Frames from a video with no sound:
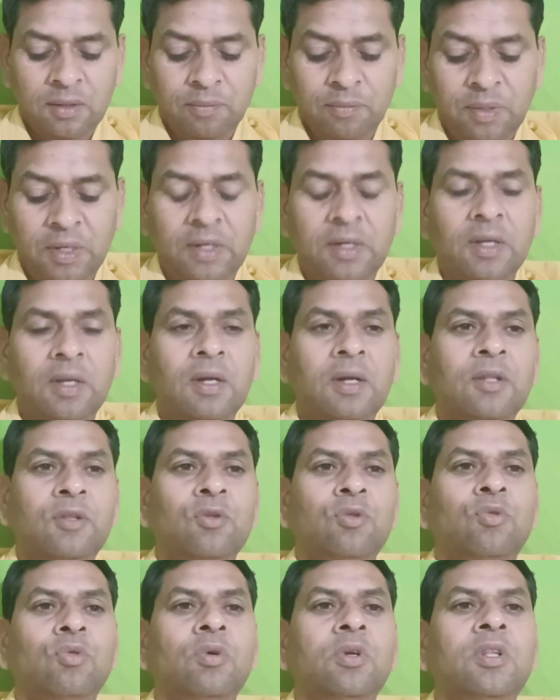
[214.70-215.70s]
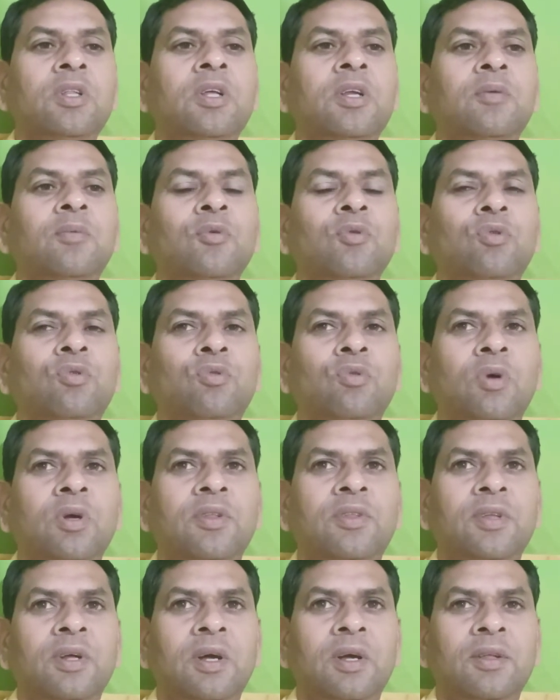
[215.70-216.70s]
बैठा रहा तो थोड़ी देर में उसको
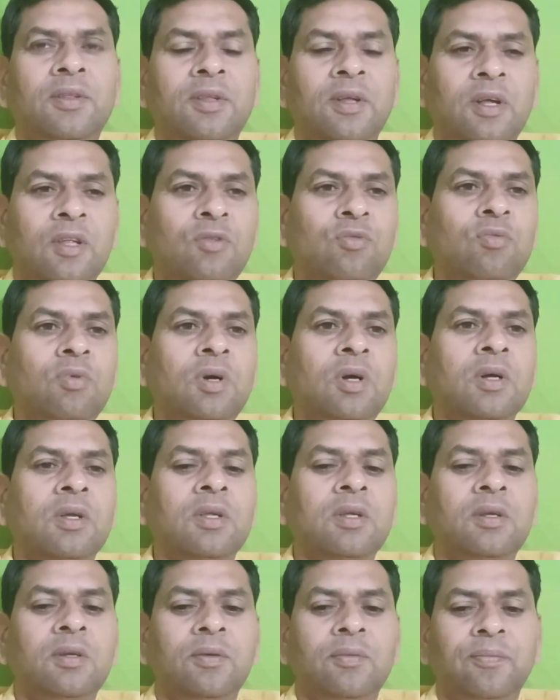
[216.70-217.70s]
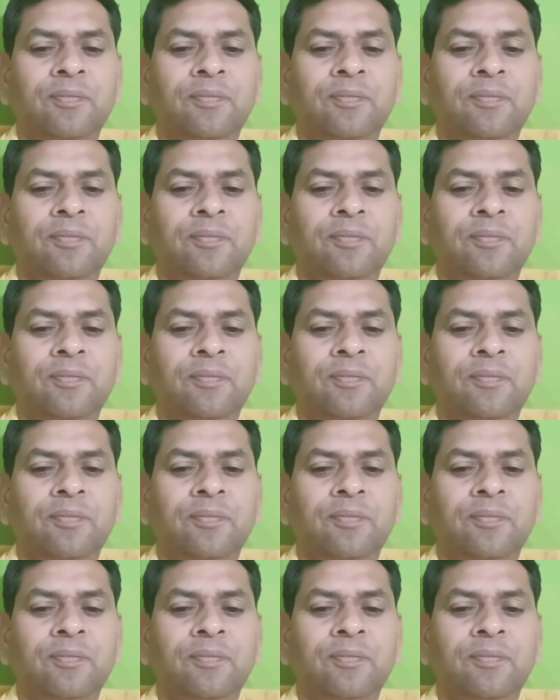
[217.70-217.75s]
ऐसा एहसास हुआ कि